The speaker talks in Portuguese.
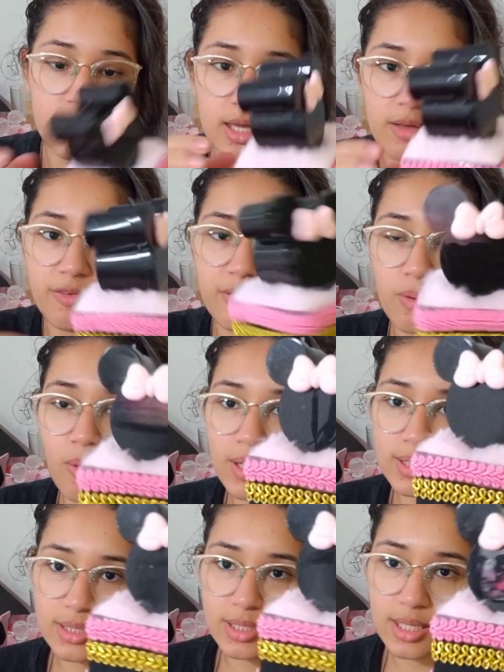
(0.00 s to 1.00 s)
E ficou
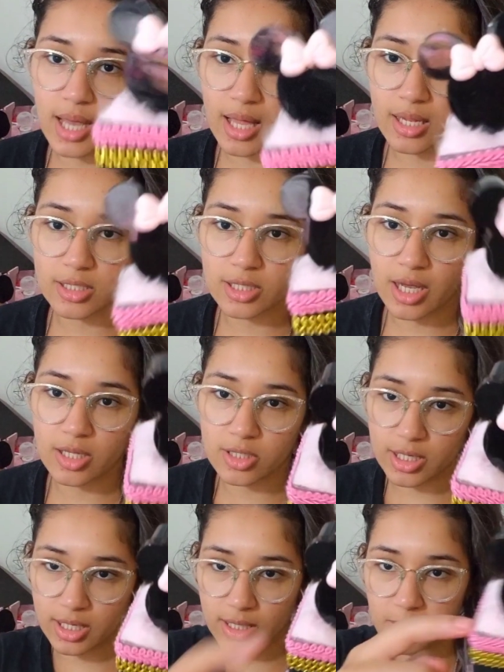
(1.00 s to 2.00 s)
assim ela,
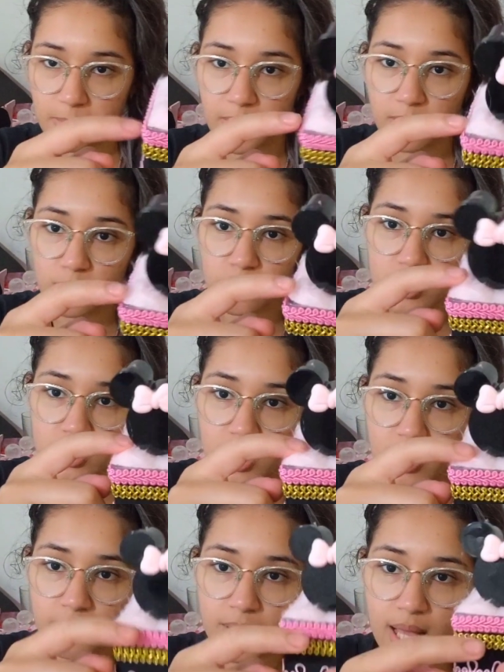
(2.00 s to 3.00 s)
gente. Aqui tem
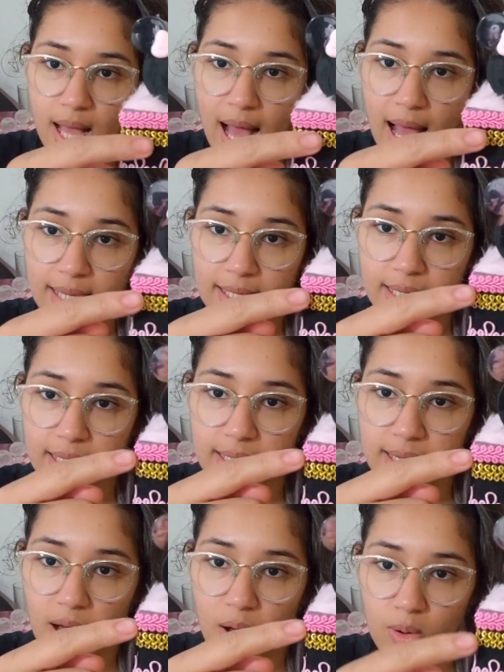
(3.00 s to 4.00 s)
pelúcia, a
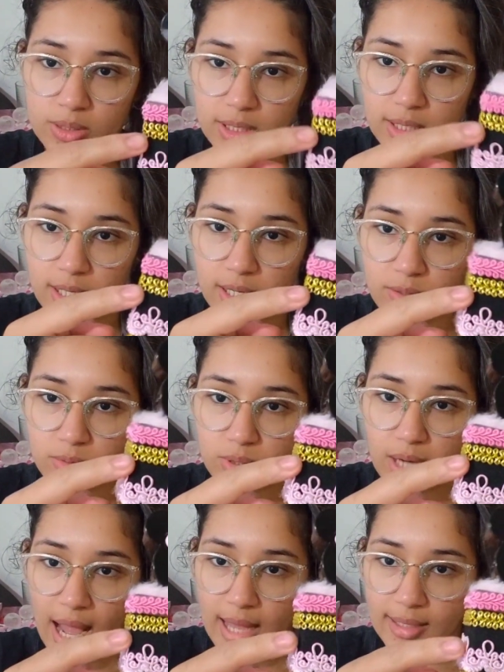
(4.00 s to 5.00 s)
grega rosa, a grega
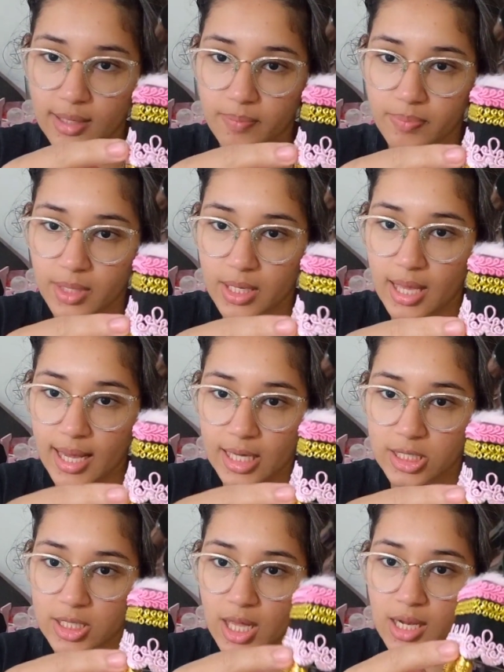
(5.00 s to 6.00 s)
dourada, e a
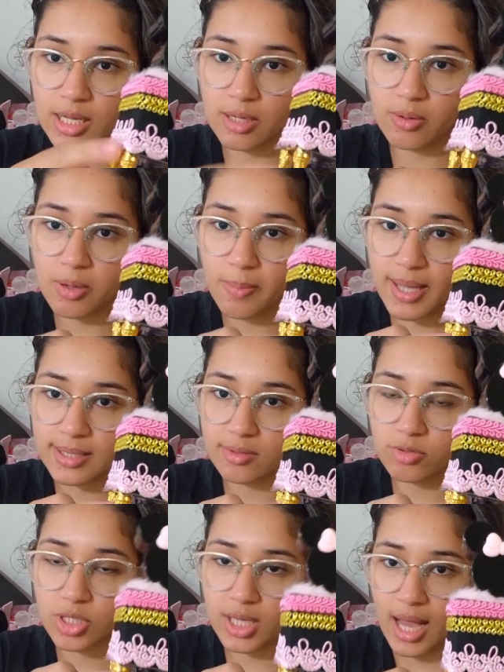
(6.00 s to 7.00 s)
Castelinho e o
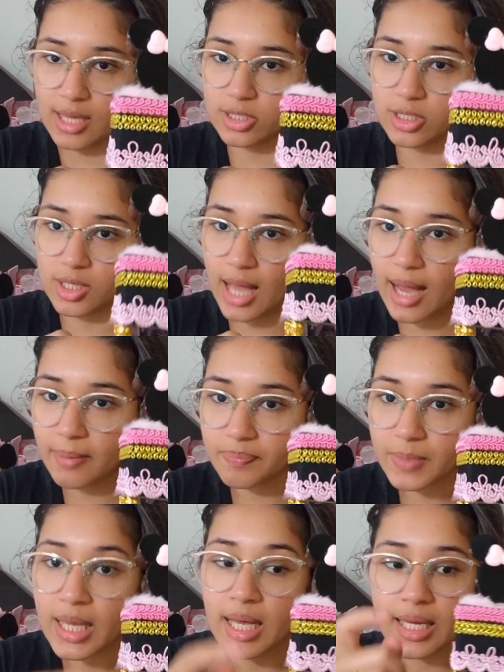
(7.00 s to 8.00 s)
pezinho de caixa, tá?
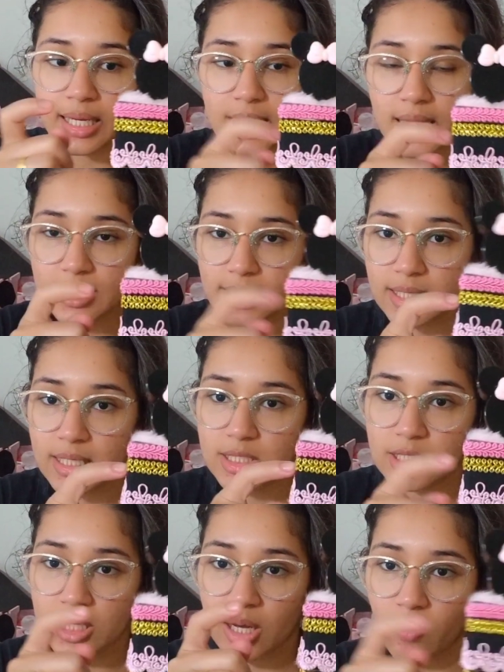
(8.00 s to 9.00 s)
E dessa aqui
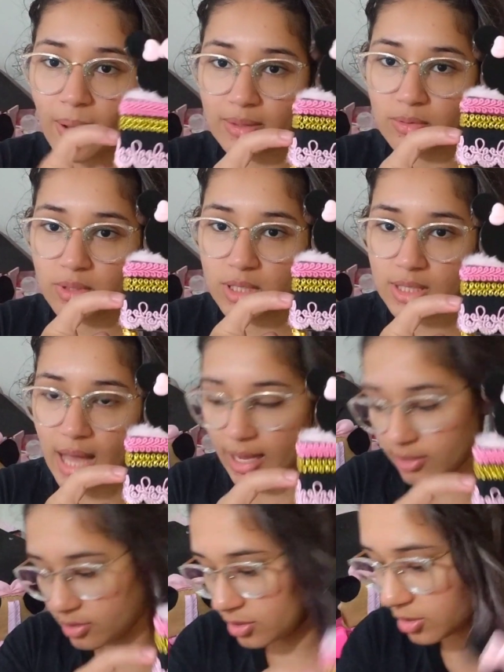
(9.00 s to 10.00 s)
tinha quatro
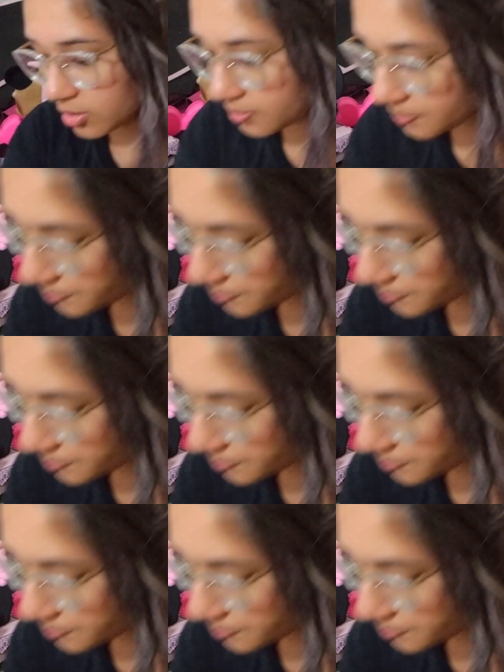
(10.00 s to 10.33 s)
unidades.